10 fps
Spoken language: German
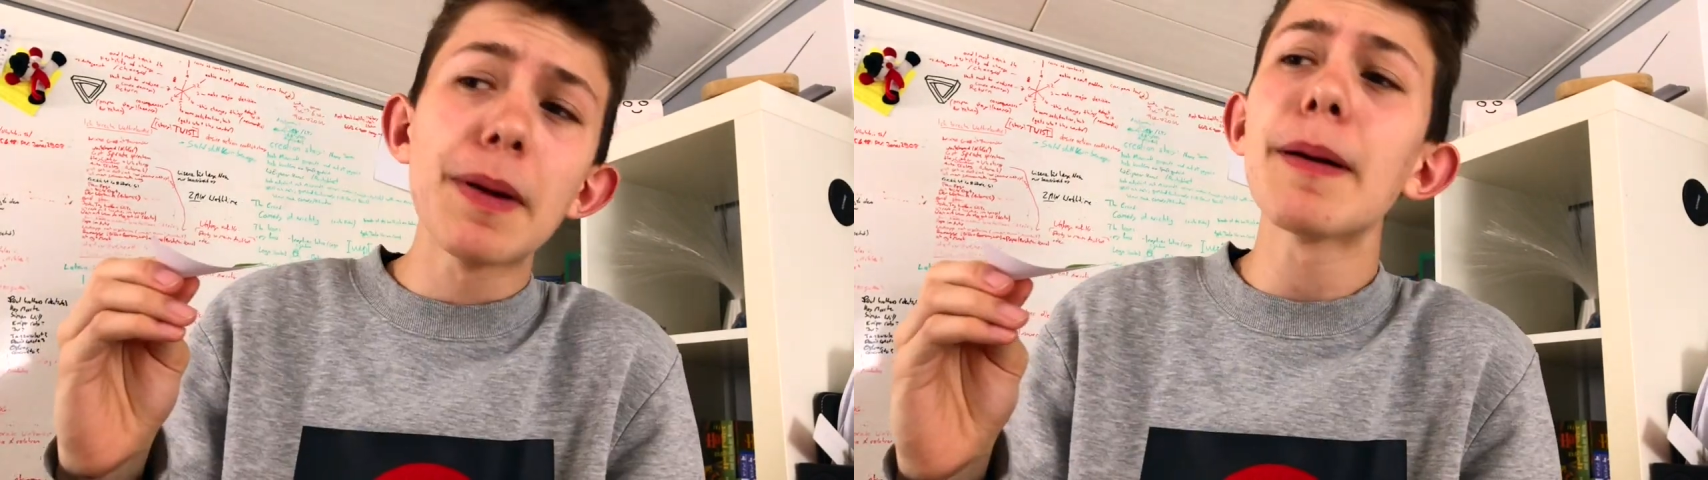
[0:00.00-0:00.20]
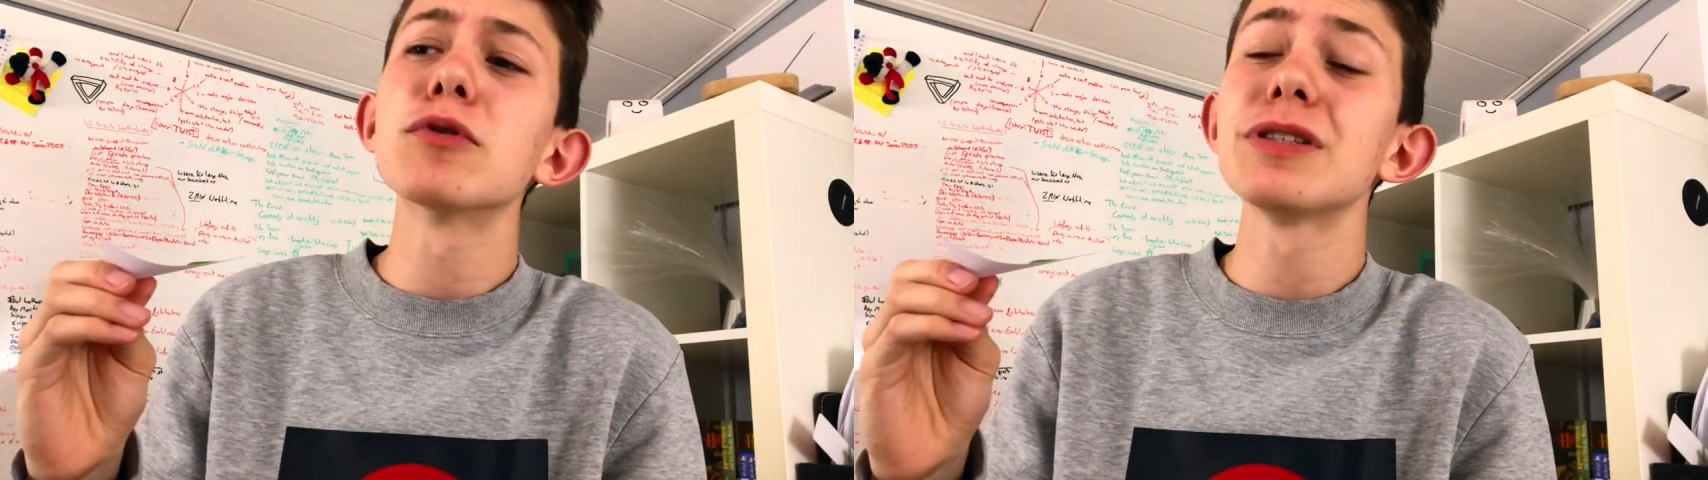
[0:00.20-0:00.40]
Wir
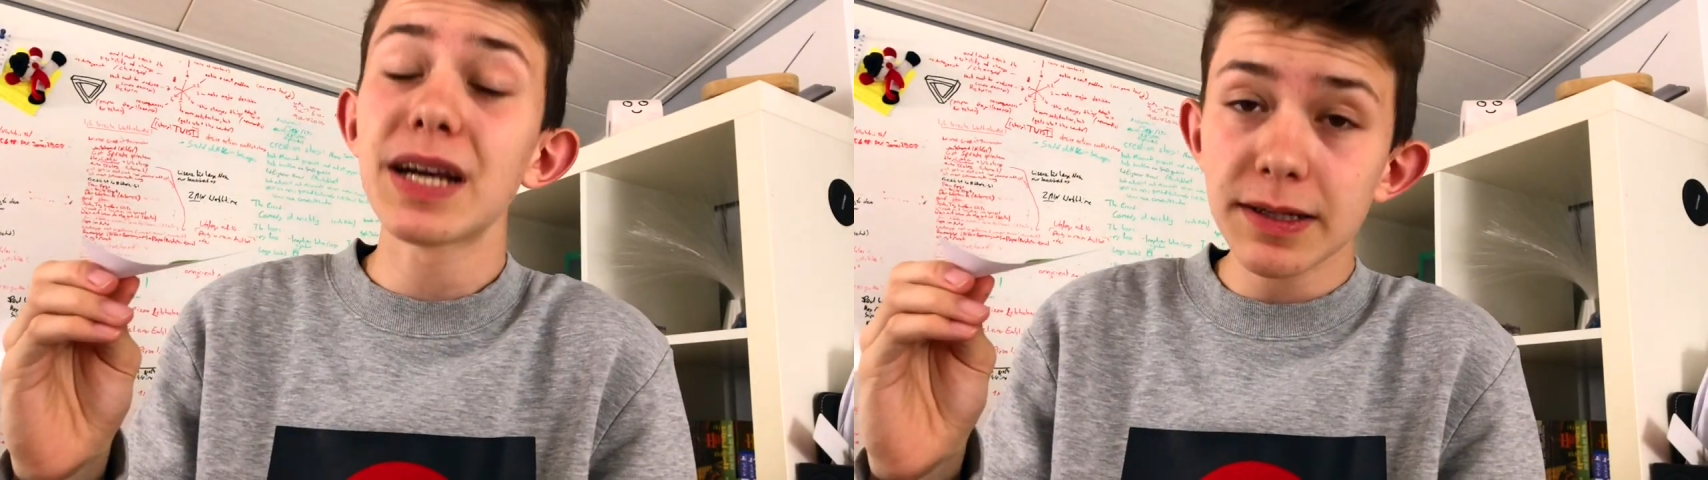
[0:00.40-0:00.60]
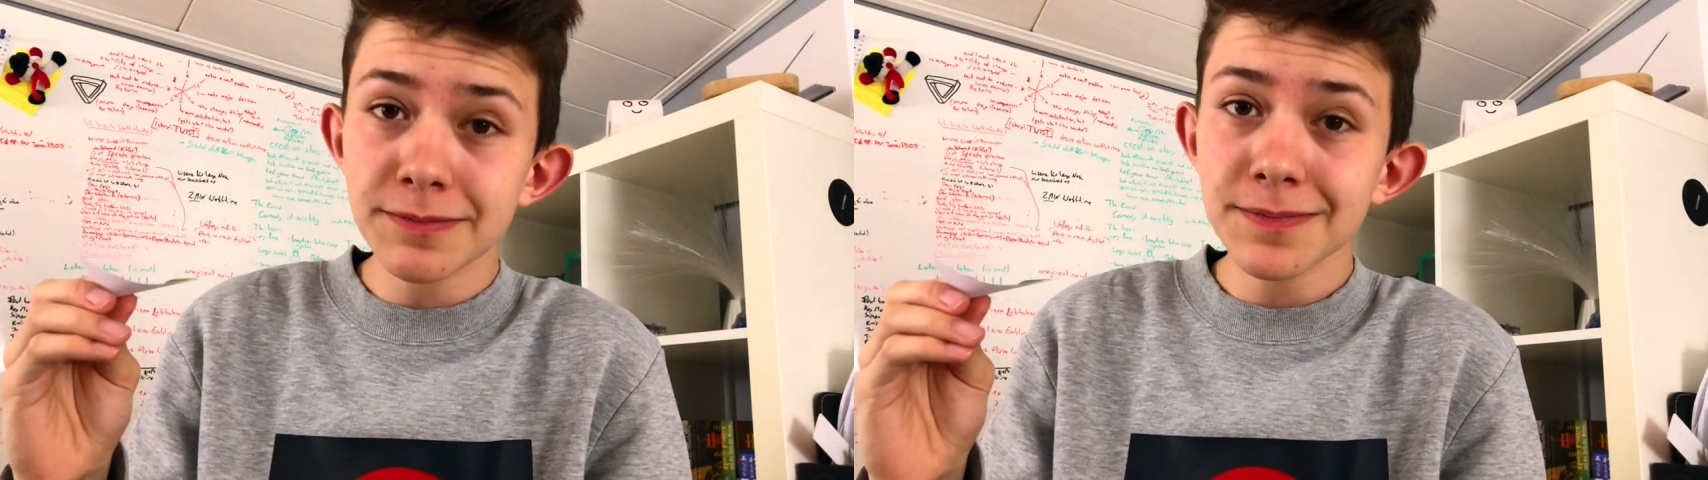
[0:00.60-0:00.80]
machen mal Musik an.